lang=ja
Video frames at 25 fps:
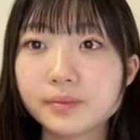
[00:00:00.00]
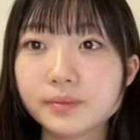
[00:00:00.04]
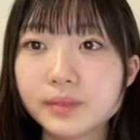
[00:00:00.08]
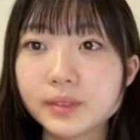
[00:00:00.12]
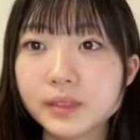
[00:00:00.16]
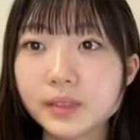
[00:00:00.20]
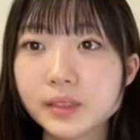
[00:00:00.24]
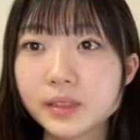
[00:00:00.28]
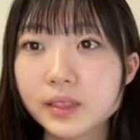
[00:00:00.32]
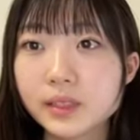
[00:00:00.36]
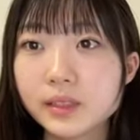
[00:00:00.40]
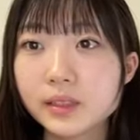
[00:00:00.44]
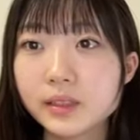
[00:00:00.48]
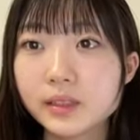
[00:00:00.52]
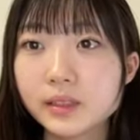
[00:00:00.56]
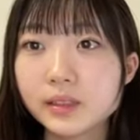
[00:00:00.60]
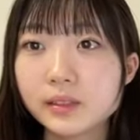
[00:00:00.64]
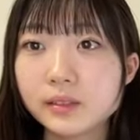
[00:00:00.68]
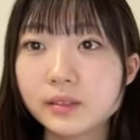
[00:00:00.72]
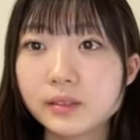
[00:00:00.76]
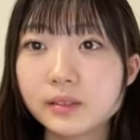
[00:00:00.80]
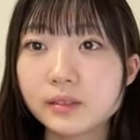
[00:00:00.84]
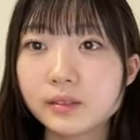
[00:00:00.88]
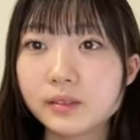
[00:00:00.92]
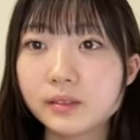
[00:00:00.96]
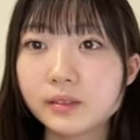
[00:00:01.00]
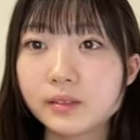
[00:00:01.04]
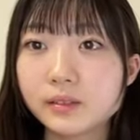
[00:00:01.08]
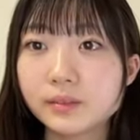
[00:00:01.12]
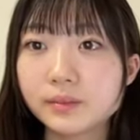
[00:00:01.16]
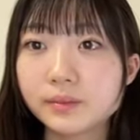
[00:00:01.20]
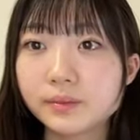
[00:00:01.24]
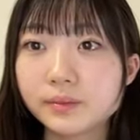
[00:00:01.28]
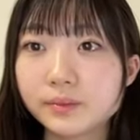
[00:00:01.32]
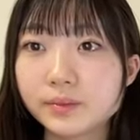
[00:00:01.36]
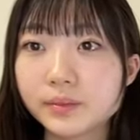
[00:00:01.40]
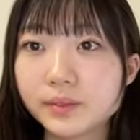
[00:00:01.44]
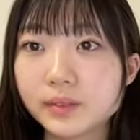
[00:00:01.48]
真ん中にある
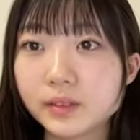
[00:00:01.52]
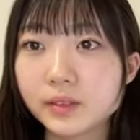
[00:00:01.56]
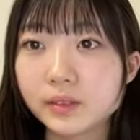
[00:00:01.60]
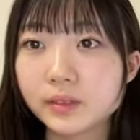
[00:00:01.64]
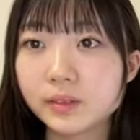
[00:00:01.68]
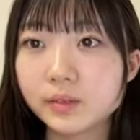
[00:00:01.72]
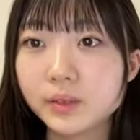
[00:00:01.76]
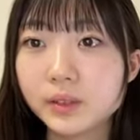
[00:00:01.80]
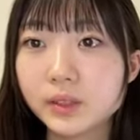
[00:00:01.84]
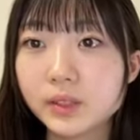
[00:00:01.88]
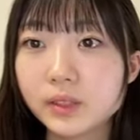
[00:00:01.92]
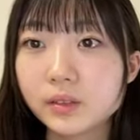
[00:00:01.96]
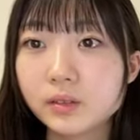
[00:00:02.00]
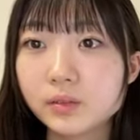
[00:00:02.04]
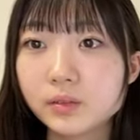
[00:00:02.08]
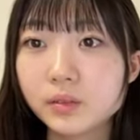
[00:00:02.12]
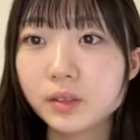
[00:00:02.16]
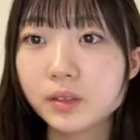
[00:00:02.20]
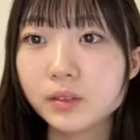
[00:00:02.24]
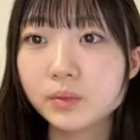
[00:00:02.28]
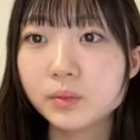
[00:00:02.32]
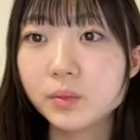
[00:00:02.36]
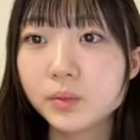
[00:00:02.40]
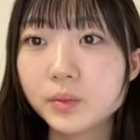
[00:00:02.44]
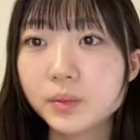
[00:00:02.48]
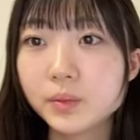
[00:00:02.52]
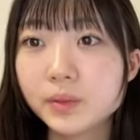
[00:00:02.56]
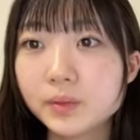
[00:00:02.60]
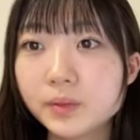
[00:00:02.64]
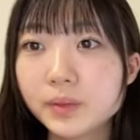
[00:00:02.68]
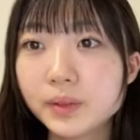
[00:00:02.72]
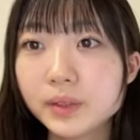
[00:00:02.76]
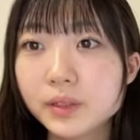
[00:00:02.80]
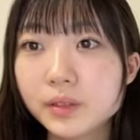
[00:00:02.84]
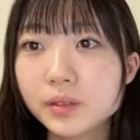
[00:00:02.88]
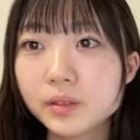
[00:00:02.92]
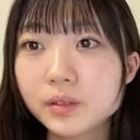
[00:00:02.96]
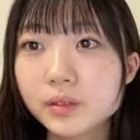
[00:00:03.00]
お店を丸桃
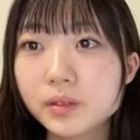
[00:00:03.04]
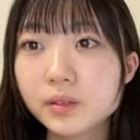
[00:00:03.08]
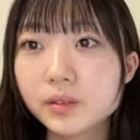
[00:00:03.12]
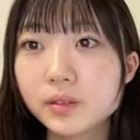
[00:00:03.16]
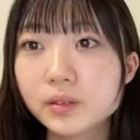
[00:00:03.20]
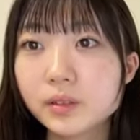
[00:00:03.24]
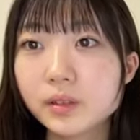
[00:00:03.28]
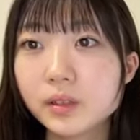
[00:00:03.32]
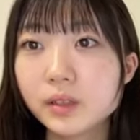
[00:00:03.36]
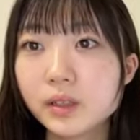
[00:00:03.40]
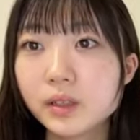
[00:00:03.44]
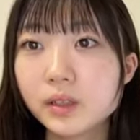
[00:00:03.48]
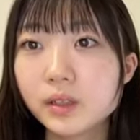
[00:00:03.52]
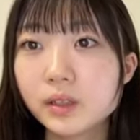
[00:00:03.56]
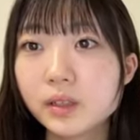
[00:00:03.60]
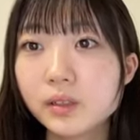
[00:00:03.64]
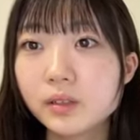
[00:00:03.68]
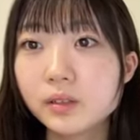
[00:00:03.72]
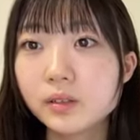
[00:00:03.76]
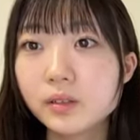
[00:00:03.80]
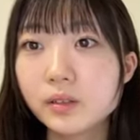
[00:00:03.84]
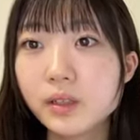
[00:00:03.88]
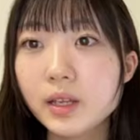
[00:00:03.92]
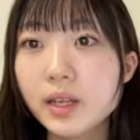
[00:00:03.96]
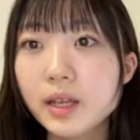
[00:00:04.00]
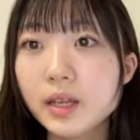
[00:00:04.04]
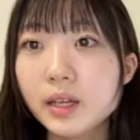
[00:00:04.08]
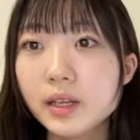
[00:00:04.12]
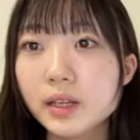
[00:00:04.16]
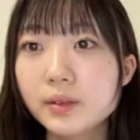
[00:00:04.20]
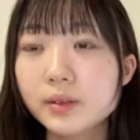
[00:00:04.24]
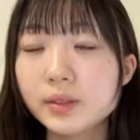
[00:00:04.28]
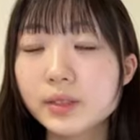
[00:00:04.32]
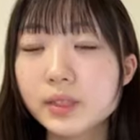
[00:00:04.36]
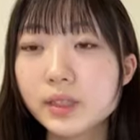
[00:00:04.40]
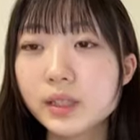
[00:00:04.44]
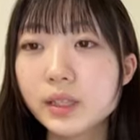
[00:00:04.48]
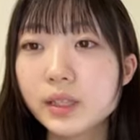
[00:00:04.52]
丸ごとえ
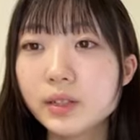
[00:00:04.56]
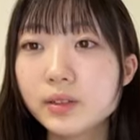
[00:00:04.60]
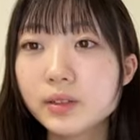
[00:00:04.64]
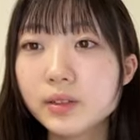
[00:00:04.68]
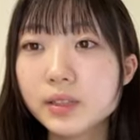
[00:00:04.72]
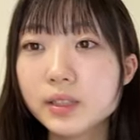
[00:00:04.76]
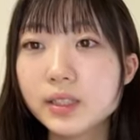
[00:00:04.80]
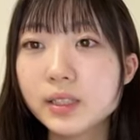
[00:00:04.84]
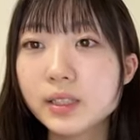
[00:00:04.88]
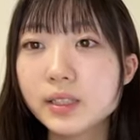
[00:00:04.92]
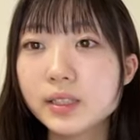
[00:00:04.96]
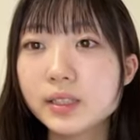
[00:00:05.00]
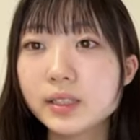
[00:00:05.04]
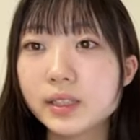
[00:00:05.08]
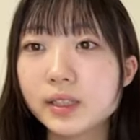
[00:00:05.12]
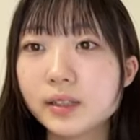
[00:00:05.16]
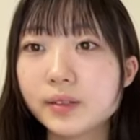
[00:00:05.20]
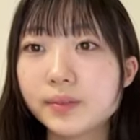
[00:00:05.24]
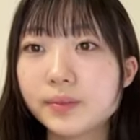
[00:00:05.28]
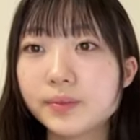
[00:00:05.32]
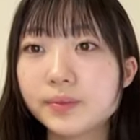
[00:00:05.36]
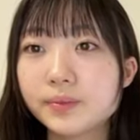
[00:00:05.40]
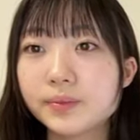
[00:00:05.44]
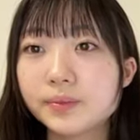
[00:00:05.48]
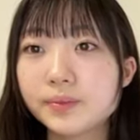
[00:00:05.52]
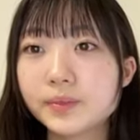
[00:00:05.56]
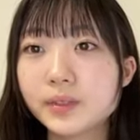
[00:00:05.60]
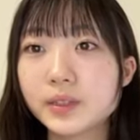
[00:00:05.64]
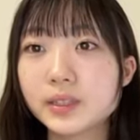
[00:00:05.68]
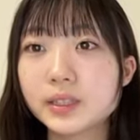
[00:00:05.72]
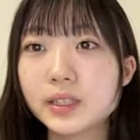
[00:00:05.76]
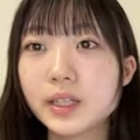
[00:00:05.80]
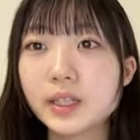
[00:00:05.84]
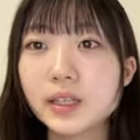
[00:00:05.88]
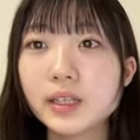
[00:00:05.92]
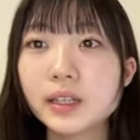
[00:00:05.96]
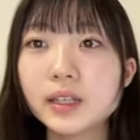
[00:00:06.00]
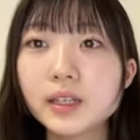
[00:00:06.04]
絶対美味しいじゃん、ね、
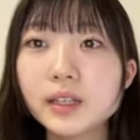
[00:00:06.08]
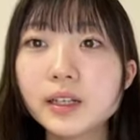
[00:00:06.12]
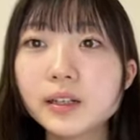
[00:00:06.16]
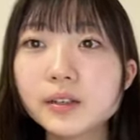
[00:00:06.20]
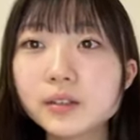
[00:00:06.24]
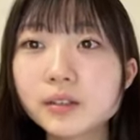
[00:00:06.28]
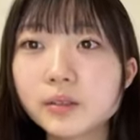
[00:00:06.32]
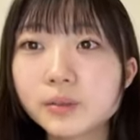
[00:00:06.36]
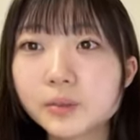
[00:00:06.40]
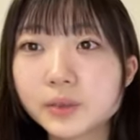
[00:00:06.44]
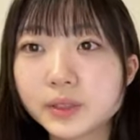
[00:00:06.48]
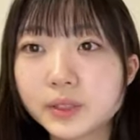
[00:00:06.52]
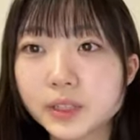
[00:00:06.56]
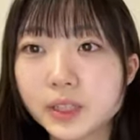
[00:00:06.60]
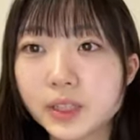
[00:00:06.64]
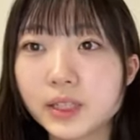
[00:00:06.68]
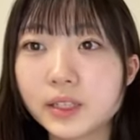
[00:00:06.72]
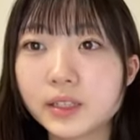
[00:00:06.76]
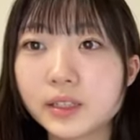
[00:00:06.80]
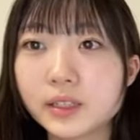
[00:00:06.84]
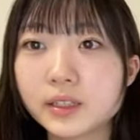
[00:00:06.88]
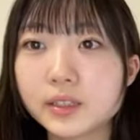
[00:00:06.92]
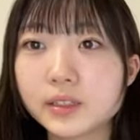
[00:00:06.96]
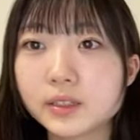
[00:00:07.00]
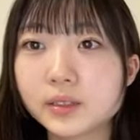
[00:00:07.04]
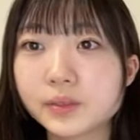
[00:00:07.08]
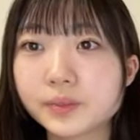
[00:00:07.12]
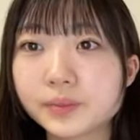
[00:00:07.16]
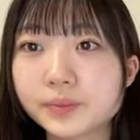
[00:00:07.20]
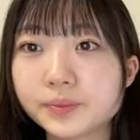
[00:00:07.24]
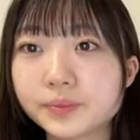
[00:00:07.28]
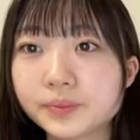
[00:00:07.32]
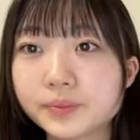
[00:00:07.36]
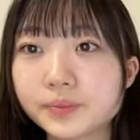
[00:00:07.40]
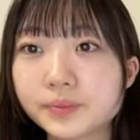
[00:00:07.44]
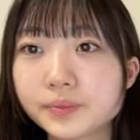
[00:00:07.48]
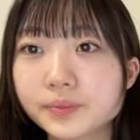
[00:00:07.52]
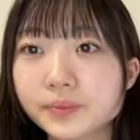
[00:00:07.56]
最近タルトも好きなんですよ
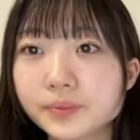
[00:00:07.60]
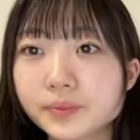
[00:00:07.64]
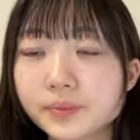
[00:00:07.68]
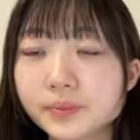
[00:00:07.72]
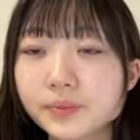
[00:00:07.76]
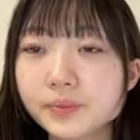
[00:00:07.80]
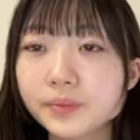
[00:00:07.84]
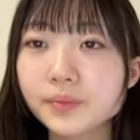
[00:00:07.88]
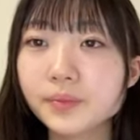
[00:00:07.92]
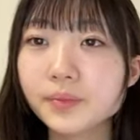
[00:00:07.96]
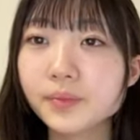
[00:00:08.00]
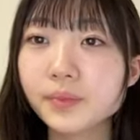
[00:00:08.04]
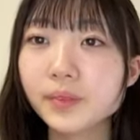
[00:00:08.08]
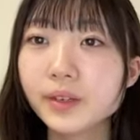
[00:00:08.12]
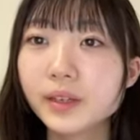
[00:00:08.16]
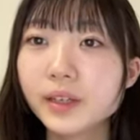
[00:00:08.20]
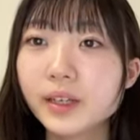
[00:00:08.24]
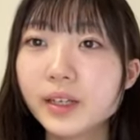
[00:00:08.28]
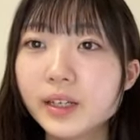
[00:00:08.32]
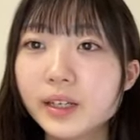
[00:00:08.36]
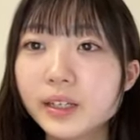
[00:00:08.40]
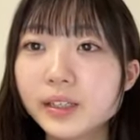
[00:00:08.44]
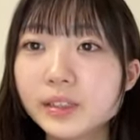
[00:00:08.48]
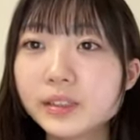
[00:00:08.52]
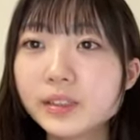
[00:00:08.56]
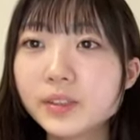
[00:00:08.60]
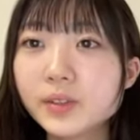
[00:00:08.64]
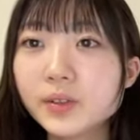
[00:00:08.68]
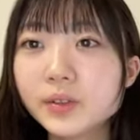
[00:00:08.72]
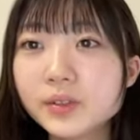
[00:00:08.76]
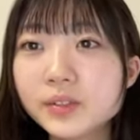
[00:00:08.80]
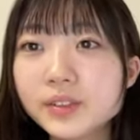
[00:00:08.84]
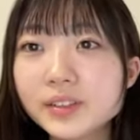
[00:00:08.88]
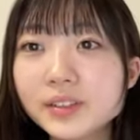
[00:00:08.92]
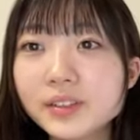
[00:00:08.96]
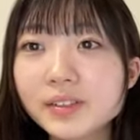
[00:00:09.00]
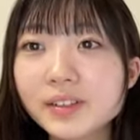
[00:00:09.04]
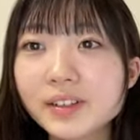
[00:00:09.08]
授業
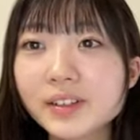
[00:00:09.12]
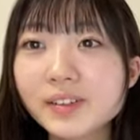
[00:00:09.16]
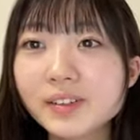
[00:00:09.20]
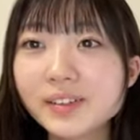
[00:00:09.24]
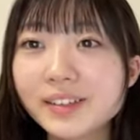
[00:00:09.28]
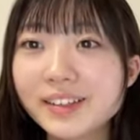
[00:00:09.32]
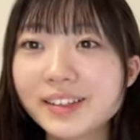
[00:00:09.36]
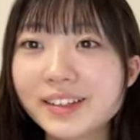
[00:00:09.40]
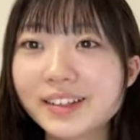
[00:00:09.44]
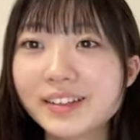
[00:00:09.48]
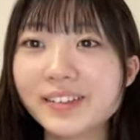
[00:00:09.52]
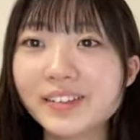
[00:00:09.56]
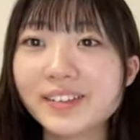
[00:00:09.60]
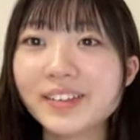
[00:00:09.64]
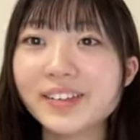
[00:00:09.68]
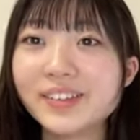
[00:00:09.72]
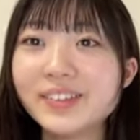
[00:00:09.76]
中とか起きてること